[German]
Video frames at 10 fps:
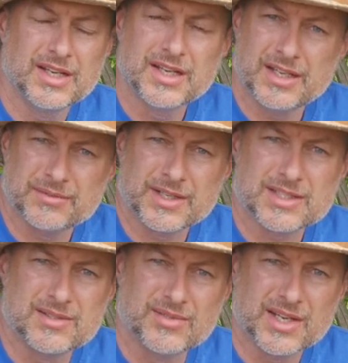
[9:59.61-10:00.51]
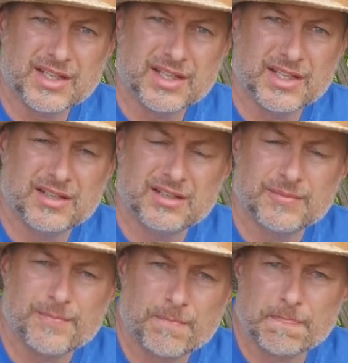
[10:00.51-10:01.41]
Entweder sie werden
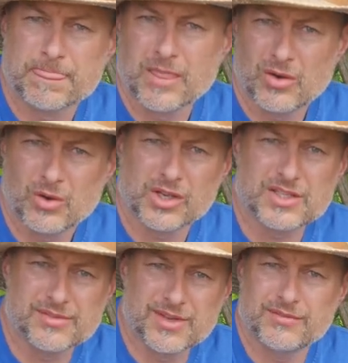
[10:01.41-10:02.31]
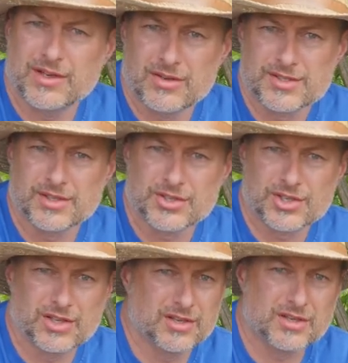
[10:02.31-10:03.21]
oder sie werden wieder
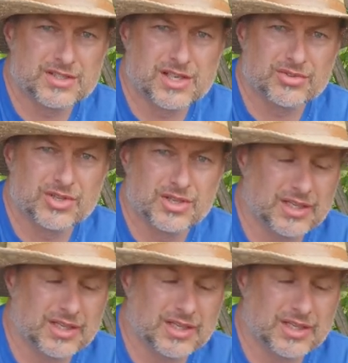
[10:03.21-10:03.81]
austauscht. Ganz einfach.